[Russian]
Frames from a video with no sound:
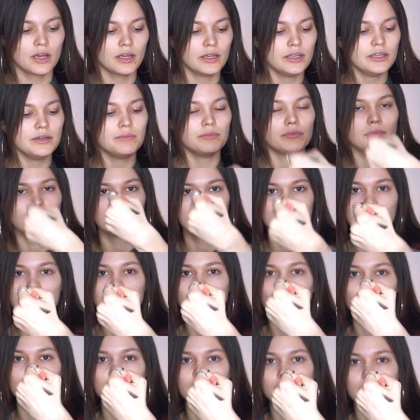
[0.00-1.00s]
Им
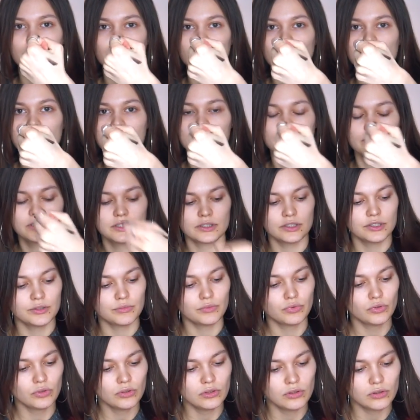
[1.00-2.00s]
сегодня я пользоваться не
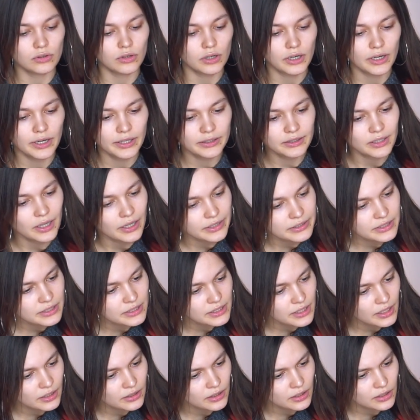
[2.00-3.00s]
буду. Это
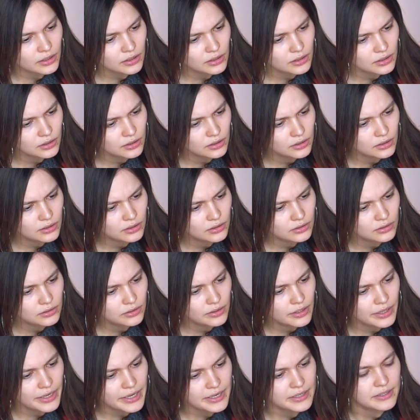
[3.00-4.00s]
оттенок
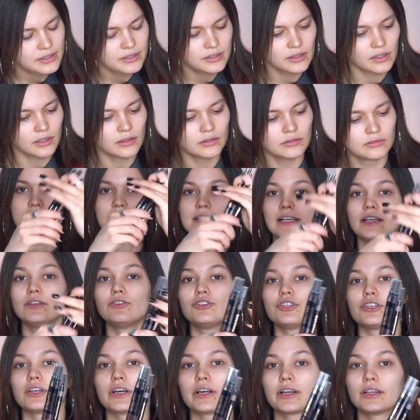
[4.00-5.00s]
300.
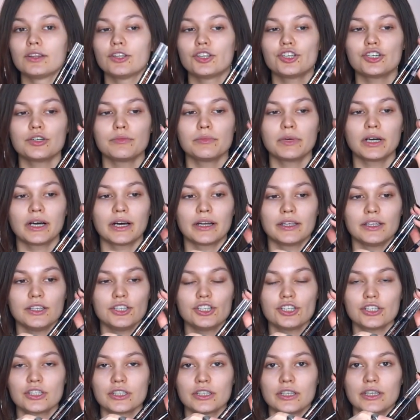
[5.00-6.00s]
Следующие карандаши
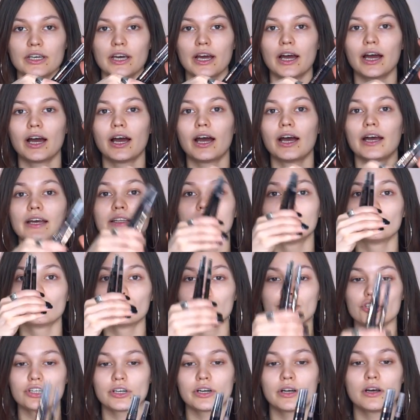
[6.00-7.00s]
механические, а это
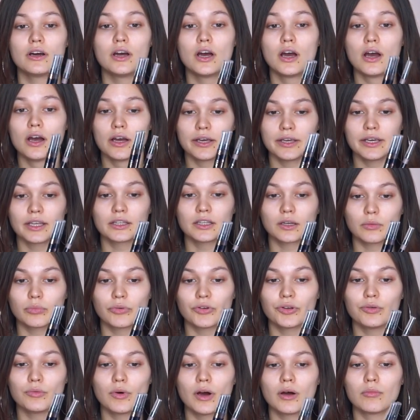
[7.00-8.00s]
уже, я так
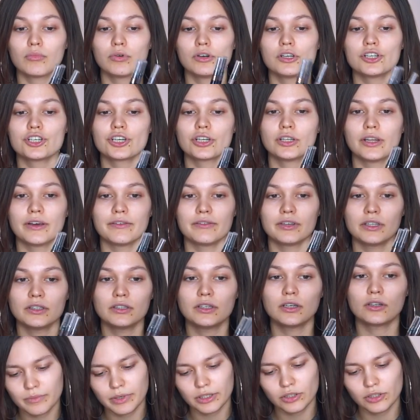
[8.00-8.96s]
понимаю, больше новинка.